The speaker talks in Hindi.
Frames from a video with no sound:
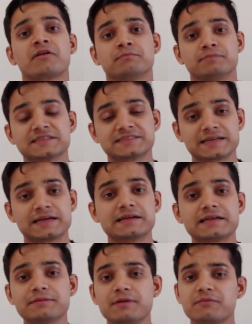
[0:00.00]
पर
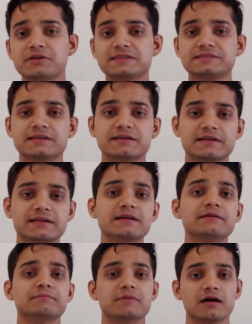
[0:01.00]
सेकेंडरी मेमोरीज जनरली
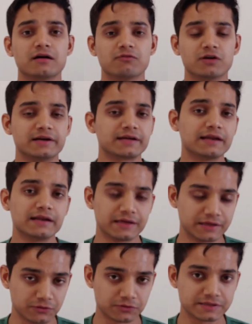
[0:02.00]
वॉलेटाइल
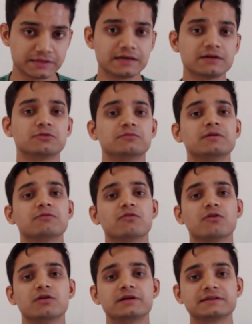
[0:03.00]
नहीं होती हैं उनमें
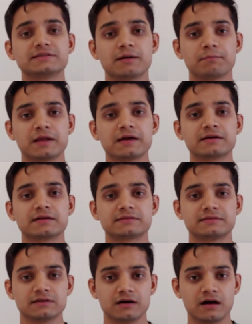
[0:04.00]
वोल्टेज अप्लाई कर
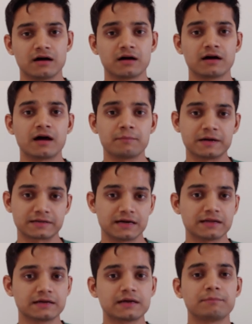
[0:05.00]
अगर आप हटा
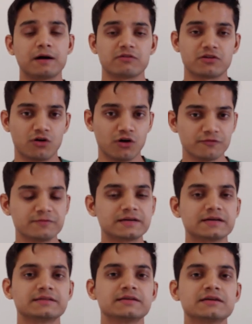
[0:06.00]
लेंगे पावर ऑफ भी
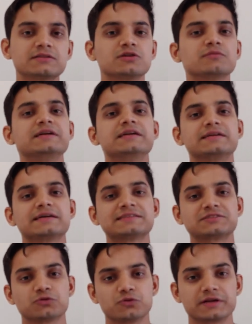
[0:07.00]
कर देंगे तो भी डेटा
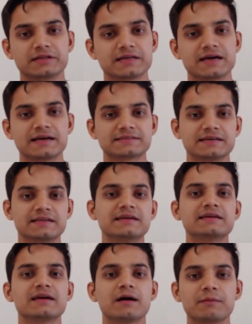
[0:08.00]
स्टोर रहता है ऐसा नहीं
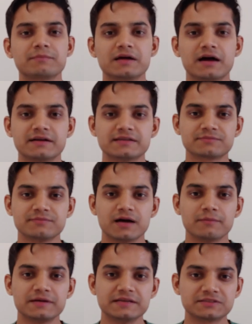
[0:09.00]
है कि आप अपनी हार्ड में
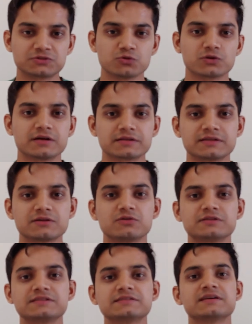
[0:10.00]
अभी स्टोर करते हैं
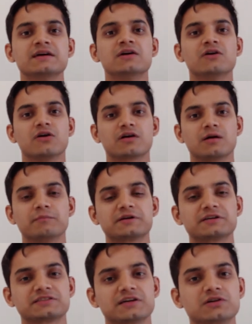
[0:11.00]
कोई चीज़ और
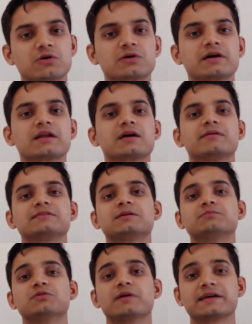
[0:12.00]
कंप्यूटर शट डाउन करने के बाद
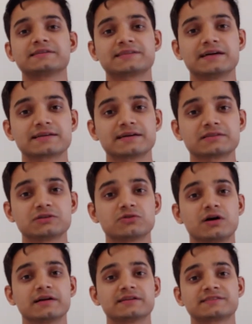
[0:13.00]
जब दोबारा स्टार्ट करते हैं तो
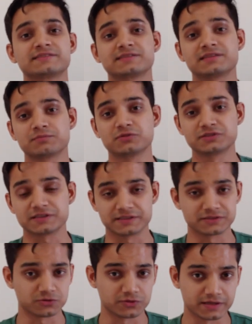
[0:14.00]
हार्ड डिस्क से सब कुछ
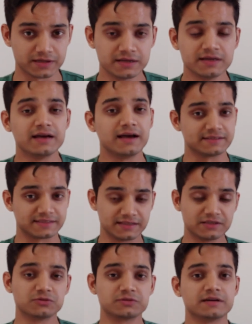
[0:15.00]
इरेज हो गया ऐसा
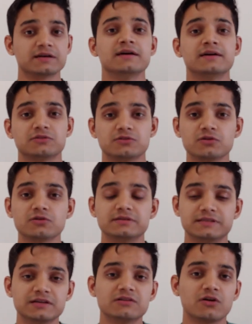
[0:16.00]
नहीं होता है तो
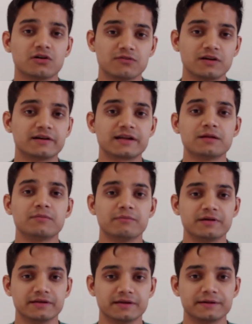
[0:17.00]
ये नॉन वॉलेटाइल
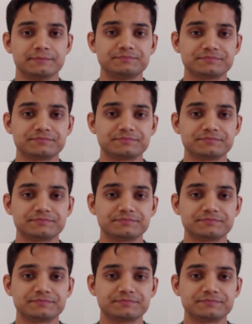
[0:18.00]
मेमोरी है